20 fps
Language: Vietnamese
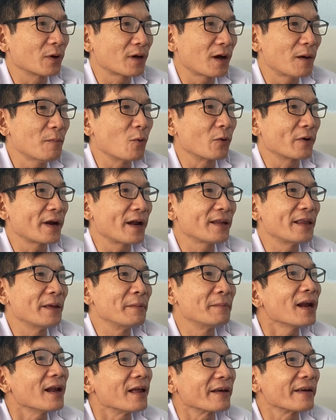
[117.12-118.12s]
có một trái
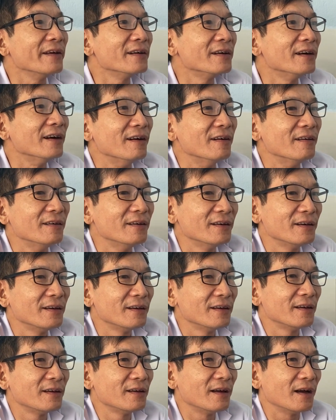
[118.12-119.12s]
tim rất là kiên cường
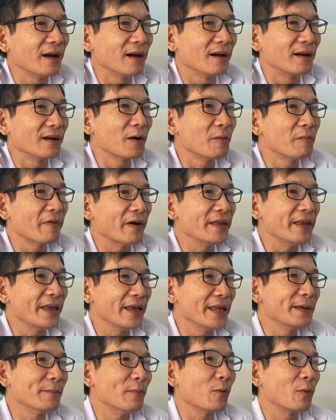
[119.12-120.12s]
à, không phải dễ
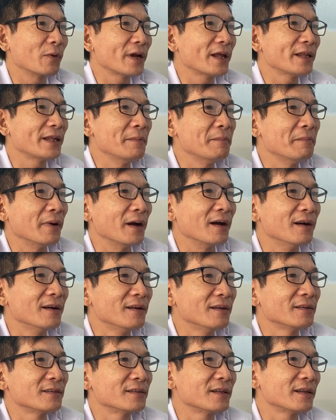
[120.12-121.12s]
gì một trái tim mà
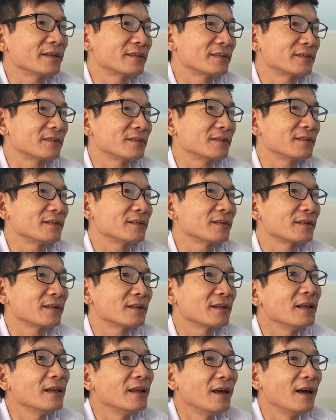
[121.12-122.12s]

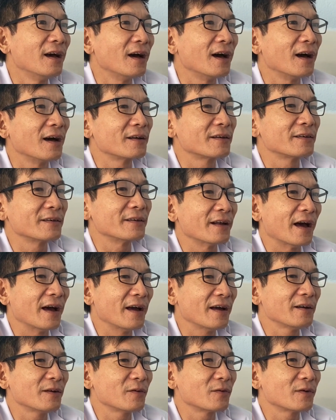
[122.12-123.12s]
ngưng à,
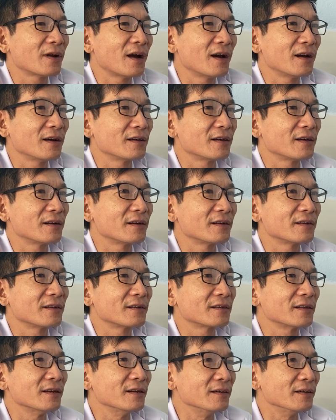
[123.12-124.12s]
đã ờ,
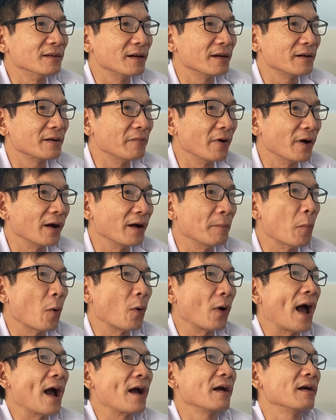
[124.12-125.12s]
từ vượt một
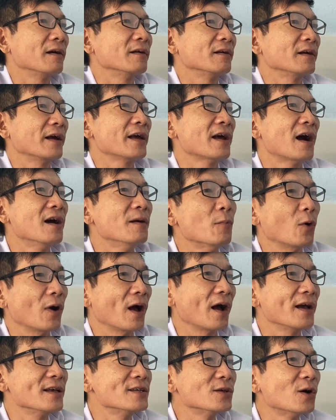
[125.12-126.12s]
ngàn hơn một
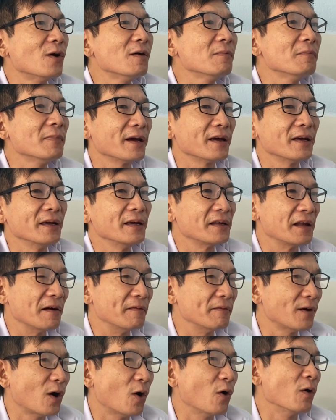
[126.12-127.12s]
ngàn cây số mà à,
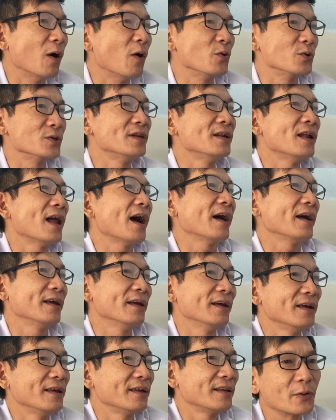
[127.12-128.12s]
hồi hồi sinh lại
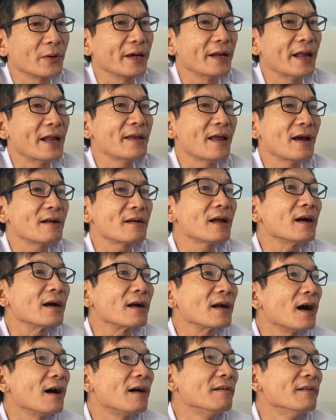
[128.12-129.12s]
tôi nghĩ đánh giá rất là
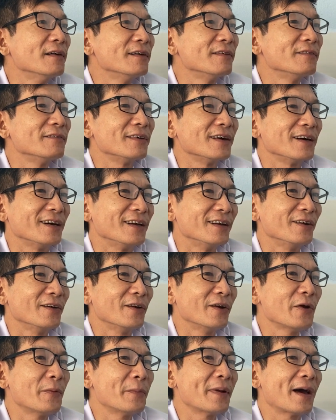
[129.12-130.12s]
cao và
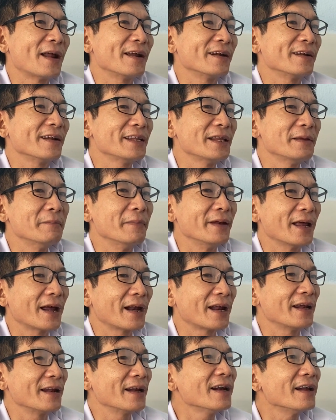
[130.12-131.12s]
nó nông ra là trái tim bệnh nhân
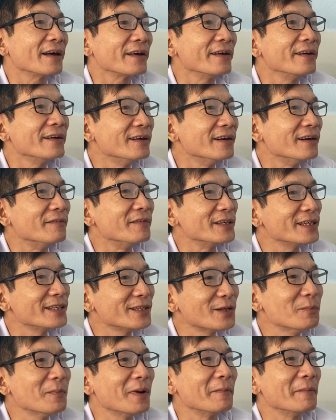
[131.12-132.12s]
này rất là kiên cường và
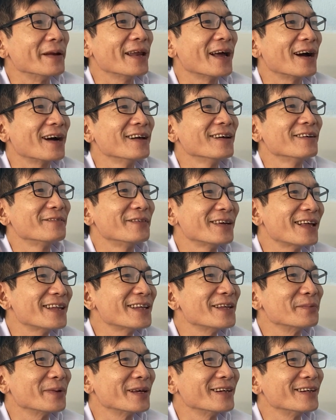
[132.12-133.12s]
chúc mừng mình anh với trái
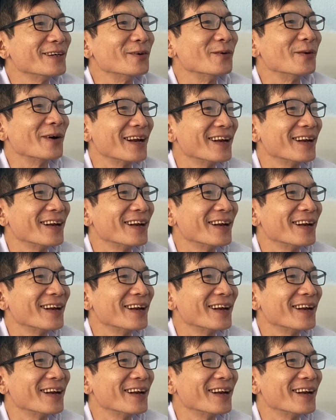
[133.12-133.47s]
tim kiên cường của